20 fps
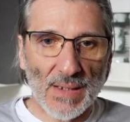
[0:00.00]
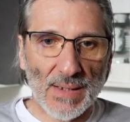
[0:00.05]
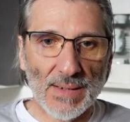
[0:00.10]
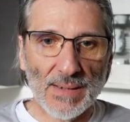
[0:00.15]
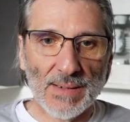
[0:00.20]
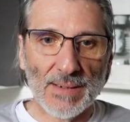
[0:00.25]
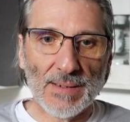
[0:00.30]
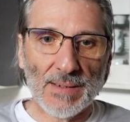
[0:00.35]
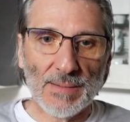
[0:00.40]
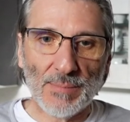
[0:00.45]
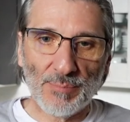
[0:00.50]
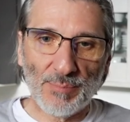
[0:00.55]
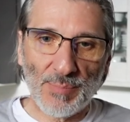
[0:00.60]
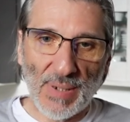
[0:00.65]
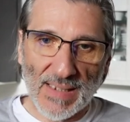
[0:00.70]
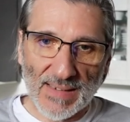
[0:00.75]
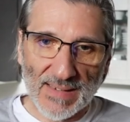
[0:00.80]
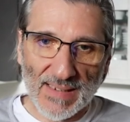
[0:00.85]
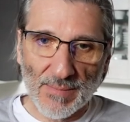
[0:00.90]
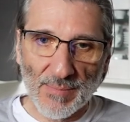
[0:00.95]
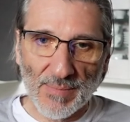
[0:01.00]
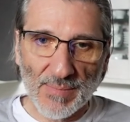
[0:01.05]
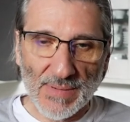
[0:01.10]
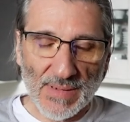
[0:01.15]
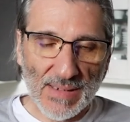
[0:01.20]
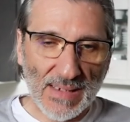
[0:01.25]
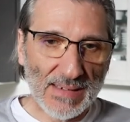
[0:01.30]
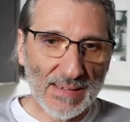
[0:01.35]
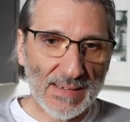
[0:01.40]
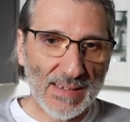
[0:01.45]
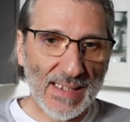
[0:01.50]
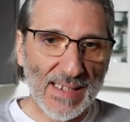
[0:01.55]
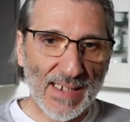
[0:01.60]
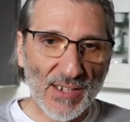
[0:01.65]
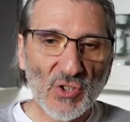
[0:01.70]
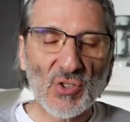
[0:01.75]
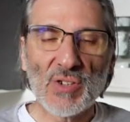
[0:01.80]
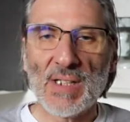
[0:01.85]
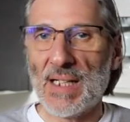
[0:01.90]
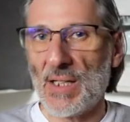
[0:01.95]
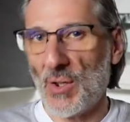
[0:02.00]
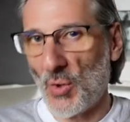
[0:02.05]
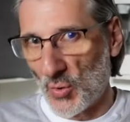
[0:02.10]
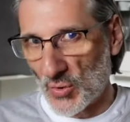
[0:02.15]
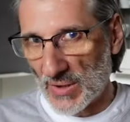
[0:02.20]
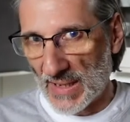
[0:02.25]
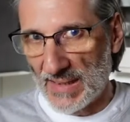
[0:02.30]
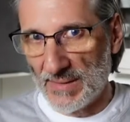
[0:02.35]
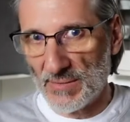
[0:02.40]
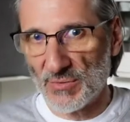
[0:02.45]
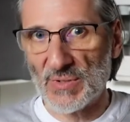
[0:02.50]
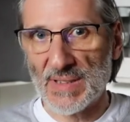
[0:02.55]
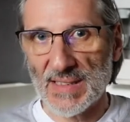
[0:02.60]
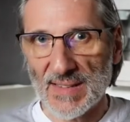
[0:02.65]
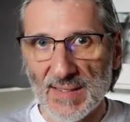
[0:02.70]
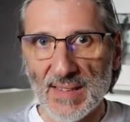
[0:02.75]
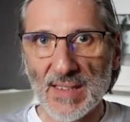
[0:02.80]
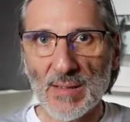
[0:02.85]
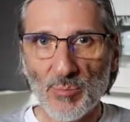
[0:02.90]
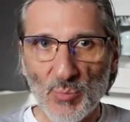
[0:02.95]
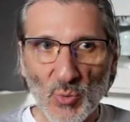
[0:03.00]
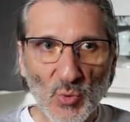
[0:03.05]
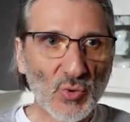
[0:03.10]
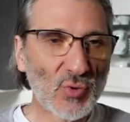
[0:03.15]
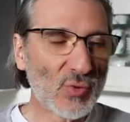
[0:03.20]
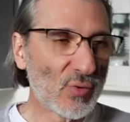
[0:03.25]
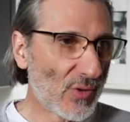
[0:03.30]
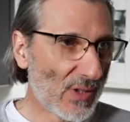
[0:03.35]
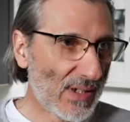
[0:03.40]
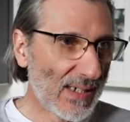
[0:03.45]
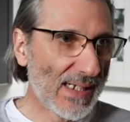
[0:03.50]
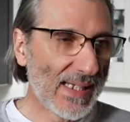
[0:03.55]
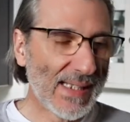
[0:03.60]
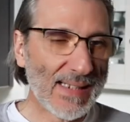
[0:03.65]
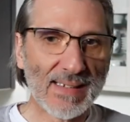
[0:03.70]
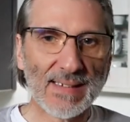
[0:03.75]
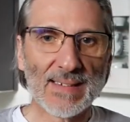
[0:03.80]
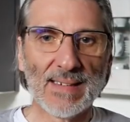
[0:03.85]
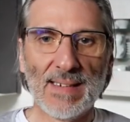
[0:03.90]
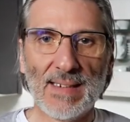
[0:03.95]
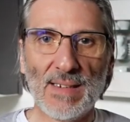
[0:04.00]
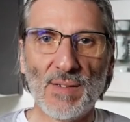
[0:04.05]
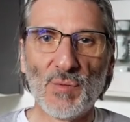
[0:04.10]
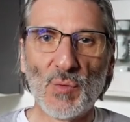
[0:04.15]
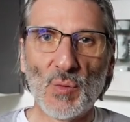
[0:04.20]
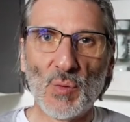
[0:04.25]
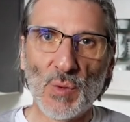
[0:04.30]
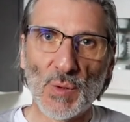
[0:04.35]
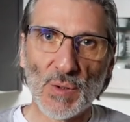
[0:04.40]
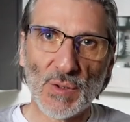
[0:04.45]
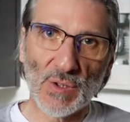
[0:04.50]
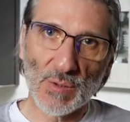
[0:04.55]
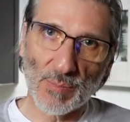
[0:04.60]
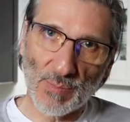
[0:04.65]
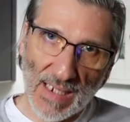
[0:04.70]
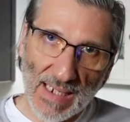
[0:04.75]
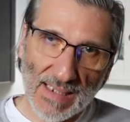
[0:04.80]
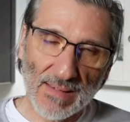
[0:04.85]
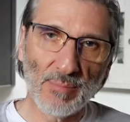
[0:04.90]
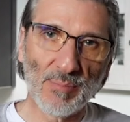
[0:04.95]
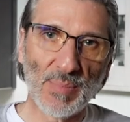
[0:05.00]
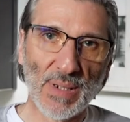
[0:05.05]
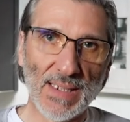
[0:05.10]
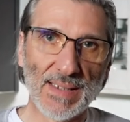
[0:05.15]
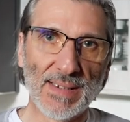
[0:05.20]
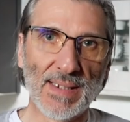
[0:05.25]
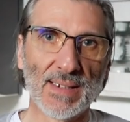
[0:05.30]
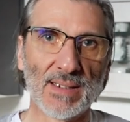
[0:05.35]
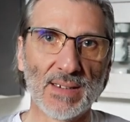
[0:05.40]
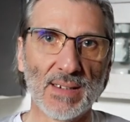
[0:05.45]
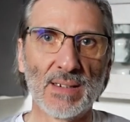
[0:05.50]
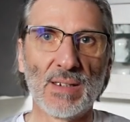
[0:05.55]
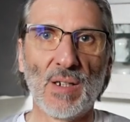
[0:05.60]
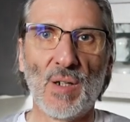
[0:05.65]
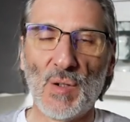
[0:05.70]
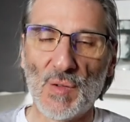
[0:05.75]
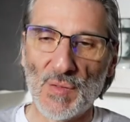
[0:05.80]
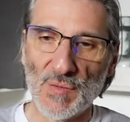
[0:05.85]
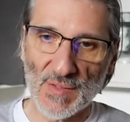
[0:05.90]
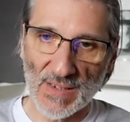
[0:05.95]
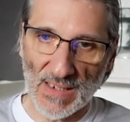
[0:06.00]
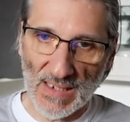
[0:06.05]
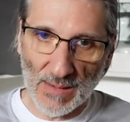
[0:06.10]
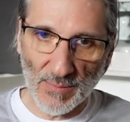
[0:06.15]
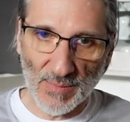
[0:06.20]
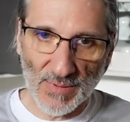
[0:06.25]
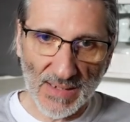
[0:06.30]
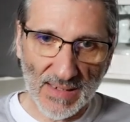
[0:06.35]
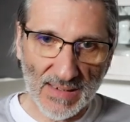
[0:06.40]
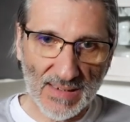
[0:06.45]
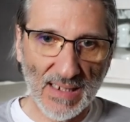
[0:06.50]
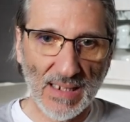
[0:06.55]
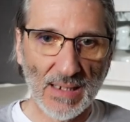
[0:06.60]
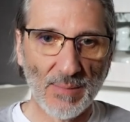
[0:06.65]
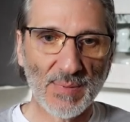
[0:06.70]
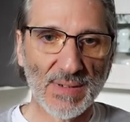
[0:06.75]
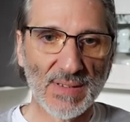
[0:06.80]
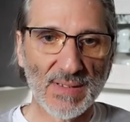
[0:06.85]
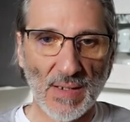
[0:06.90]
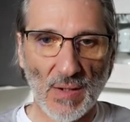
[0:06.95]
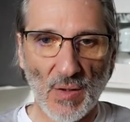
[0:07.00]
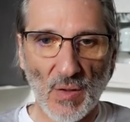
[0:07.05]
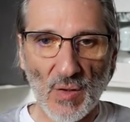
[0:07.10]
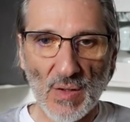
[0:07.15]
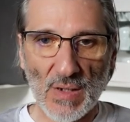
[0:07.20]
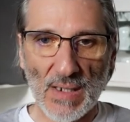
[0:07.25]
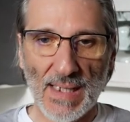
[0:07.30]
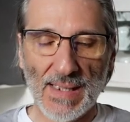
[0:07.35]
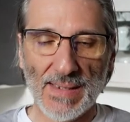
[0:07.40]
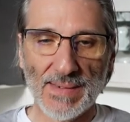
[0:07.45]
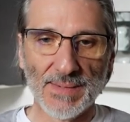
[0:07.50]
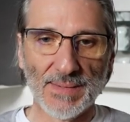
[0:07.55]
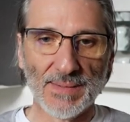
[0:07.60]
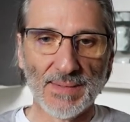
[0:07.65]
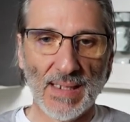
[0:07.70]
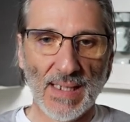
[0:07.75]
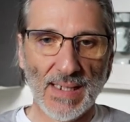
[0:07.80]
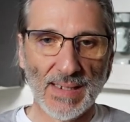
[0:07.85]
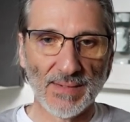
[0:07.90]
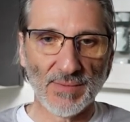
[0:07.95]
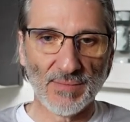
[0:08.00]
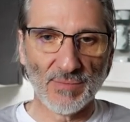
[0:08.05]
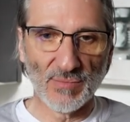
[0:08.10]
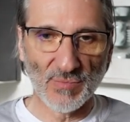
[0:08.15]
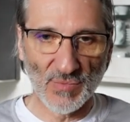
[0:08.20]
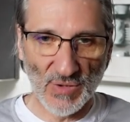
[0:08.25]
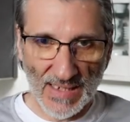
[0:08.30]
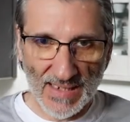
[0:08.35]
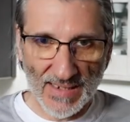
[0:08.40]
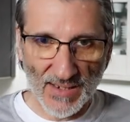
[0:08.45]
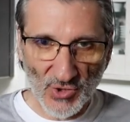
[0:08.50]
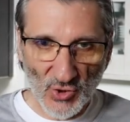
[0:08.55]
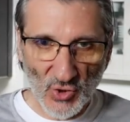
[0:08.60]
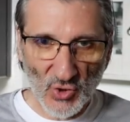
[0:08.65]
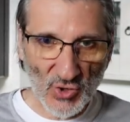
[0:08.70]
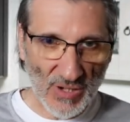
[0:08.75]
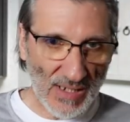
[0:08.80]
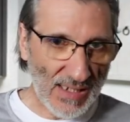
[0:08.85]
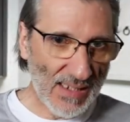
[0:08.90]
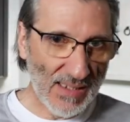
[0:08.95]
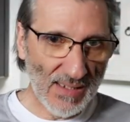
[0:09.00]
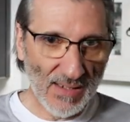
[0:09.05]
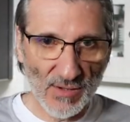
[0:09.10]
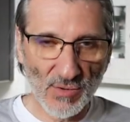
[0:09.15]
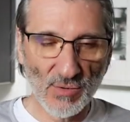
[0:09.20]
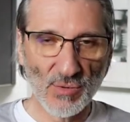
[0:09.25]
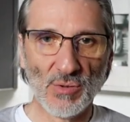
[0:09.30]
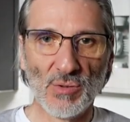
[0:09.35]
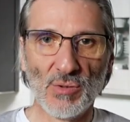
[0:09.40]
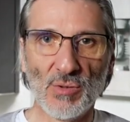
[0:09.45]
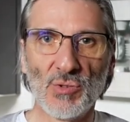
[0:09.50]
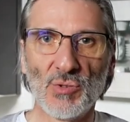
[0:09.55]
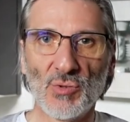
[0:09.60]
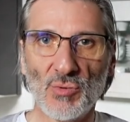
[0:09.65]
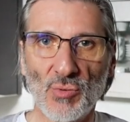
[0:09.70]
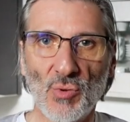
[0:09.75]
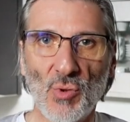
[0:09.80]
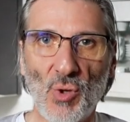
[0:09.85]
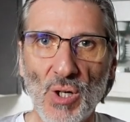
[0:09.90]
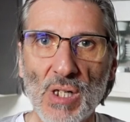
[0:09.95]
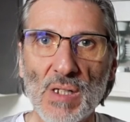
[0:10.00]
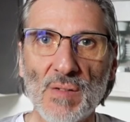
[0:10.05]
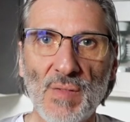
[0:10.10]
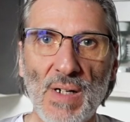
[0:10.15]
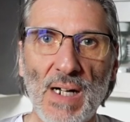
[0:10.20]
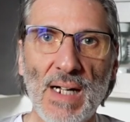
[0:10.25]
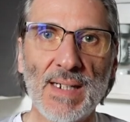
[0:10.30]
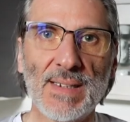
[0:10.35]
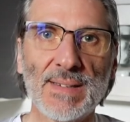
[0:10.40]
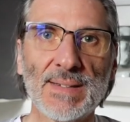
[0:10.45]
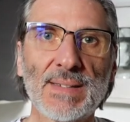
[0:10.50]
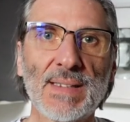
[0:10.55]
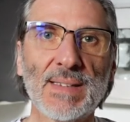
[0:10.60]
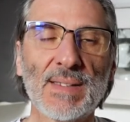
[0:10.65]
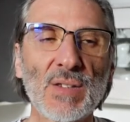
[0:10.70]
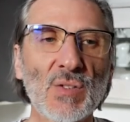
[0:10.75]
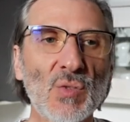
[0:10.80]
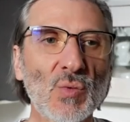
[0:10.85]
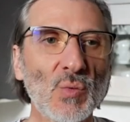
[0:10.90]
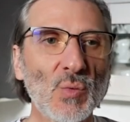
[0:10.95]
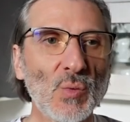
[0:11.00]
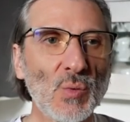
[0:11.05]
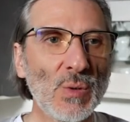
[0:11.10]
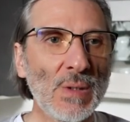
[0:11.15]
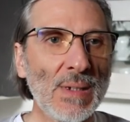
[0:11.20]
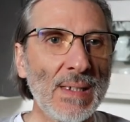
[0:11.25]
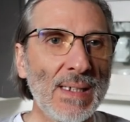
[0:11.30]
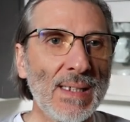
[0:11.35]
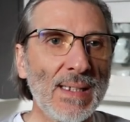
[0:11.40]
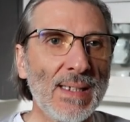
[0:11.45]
Ähm, bei dem äh, Hersteller oder Distributor, Händler, wo ich meinen Brenner gekauft habe, da gab es auch einen, einen Edelstahl-Rollwagen dazu.